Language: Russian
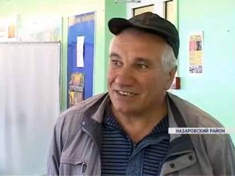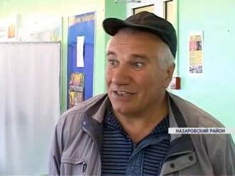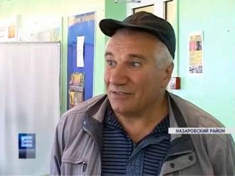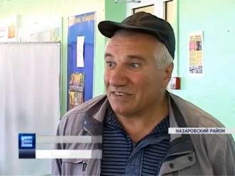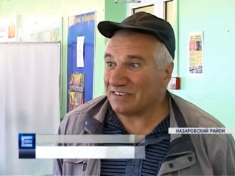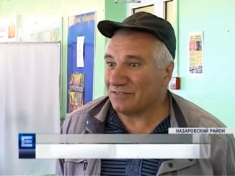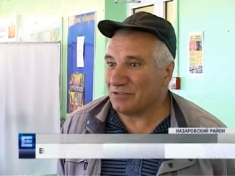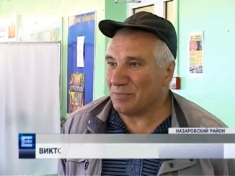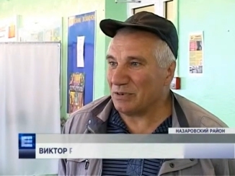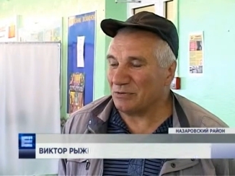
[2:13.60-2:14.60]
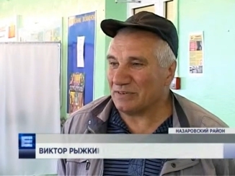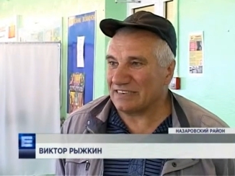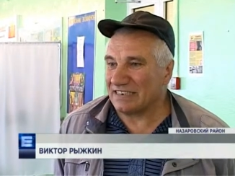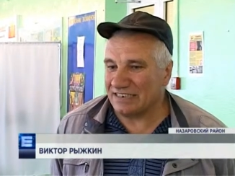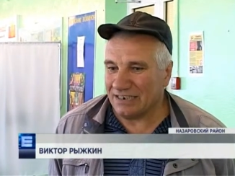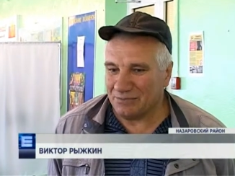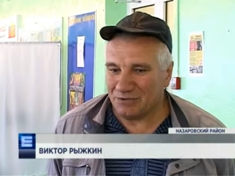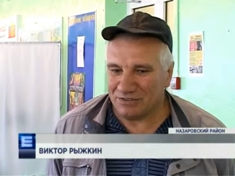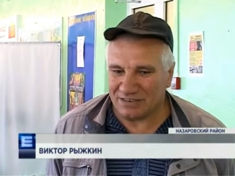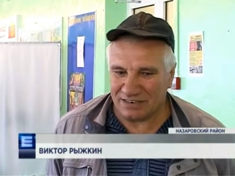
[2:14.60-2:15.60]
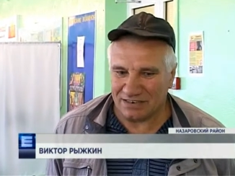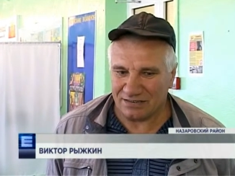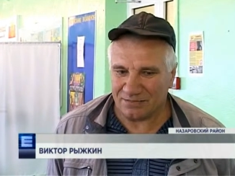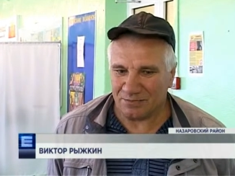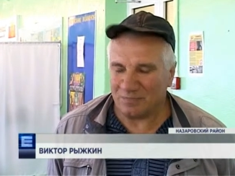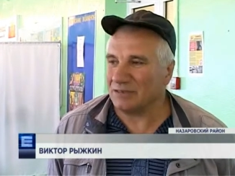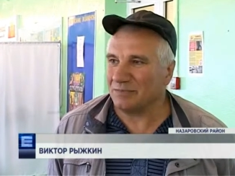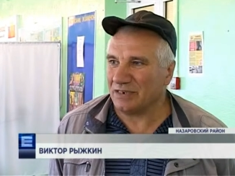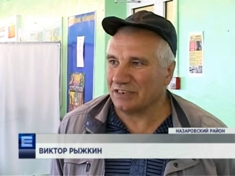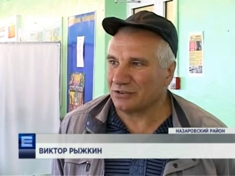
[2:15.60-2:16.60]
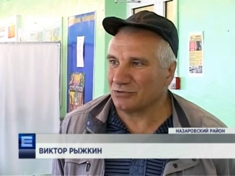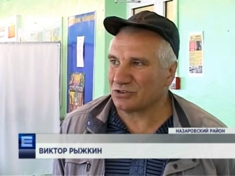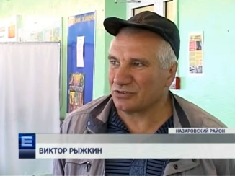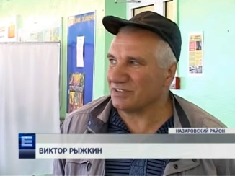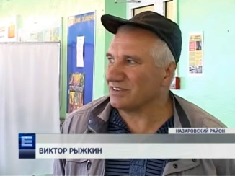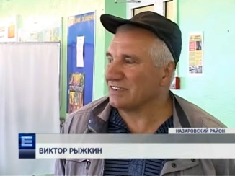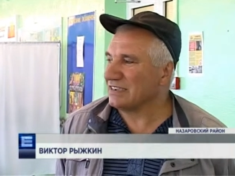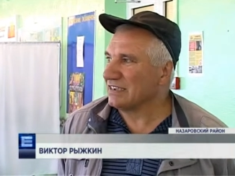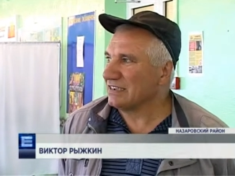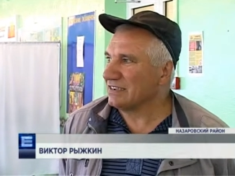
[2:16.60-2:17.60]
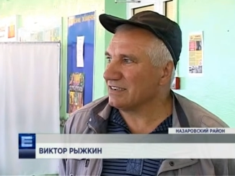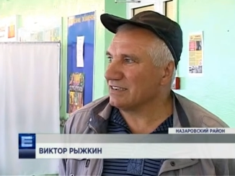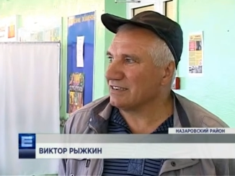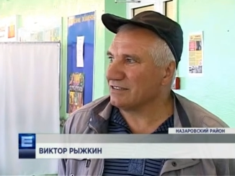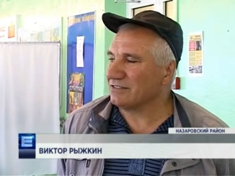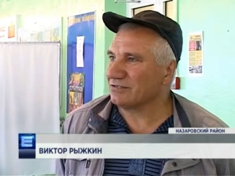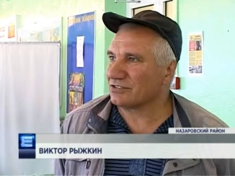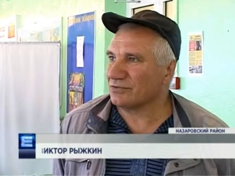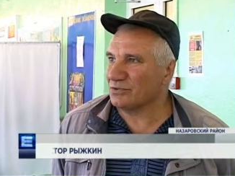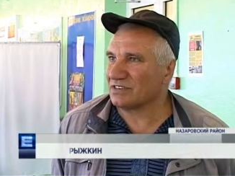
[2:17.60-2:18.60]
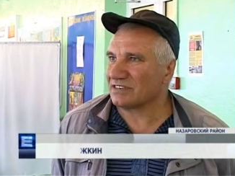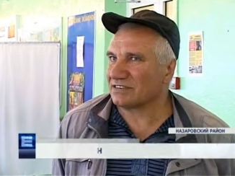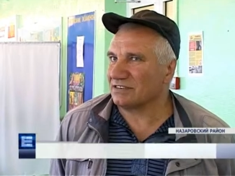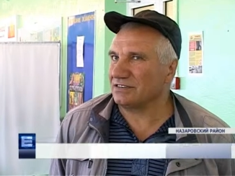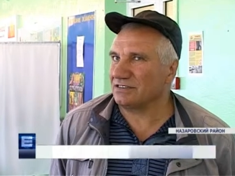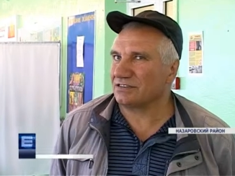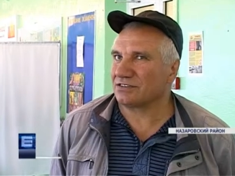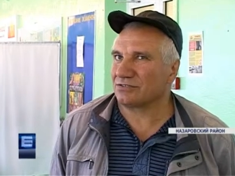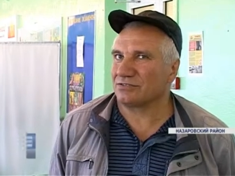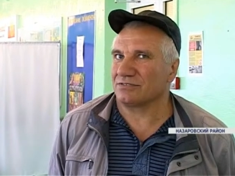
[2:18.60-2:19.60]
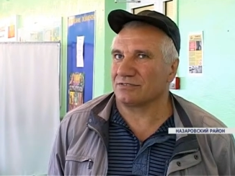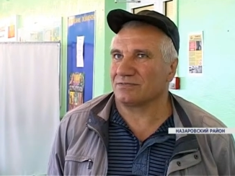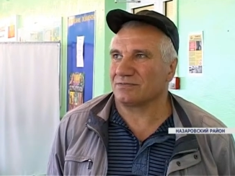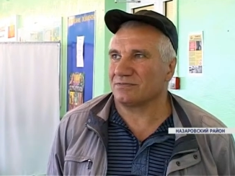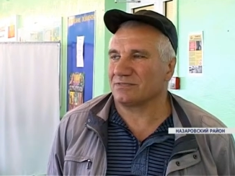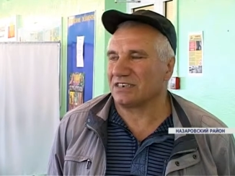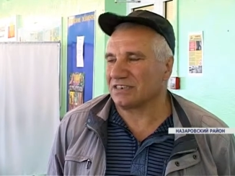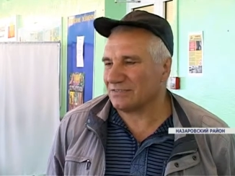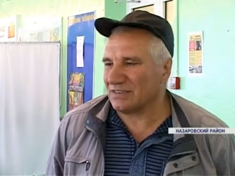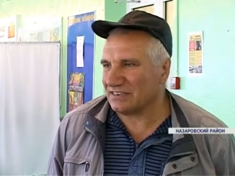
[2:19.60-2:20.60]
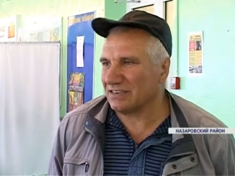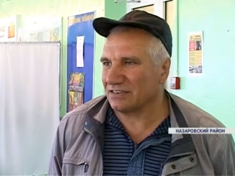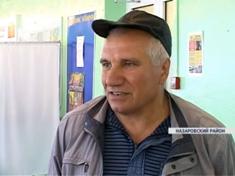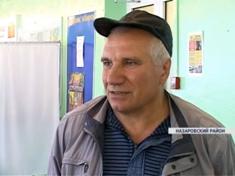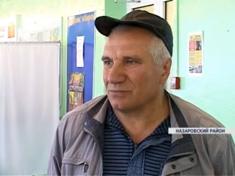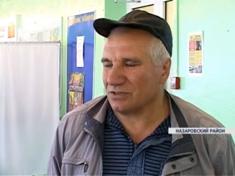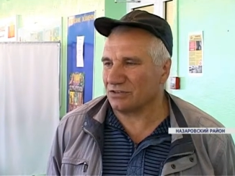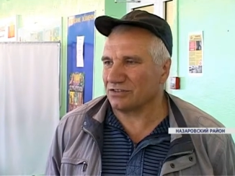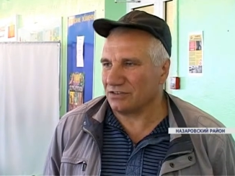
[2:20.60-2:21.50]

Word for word: Наверное, все приходит с годами, вот понимание того, что э, уже возраст, и что трезвая оценка этому да,